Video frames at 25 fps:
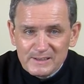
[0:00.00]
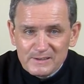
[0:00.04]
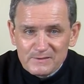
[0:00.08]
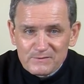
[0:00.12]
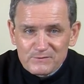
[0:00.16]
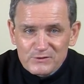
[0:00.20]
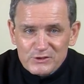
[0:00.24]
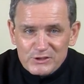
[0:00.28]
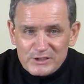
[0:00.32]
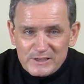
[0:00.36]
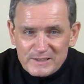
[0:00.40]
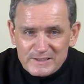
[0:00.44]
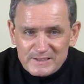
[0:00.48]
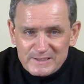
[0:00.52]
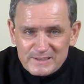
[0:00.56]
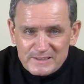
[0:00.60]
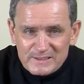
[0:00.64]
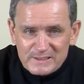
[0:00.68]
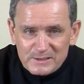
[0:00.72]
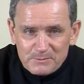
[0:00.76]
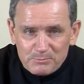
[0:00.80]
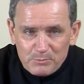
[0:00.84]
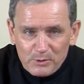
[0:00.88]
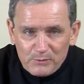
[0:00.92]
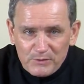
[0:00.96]

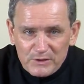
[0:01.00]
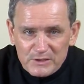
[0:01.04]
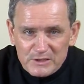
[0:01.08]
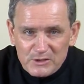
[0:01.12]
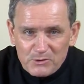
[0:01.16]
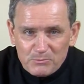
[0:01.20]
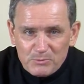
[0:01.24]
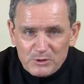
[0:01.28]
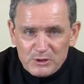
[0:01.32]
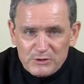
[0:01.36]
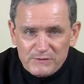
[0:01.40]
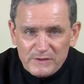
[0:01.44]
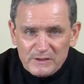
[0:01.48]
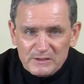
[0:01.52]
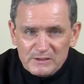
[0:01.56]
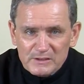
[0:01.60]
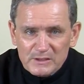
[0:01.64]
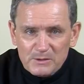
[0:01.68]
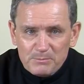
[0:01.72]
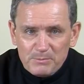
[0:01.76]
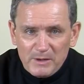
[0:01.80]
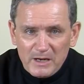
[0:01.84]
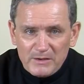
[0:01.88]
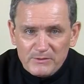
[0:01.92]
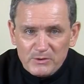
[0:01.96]
Wszyscy, powiedziałby święty
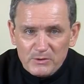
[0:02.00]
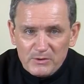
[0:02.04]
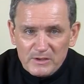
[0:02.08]
Paweł,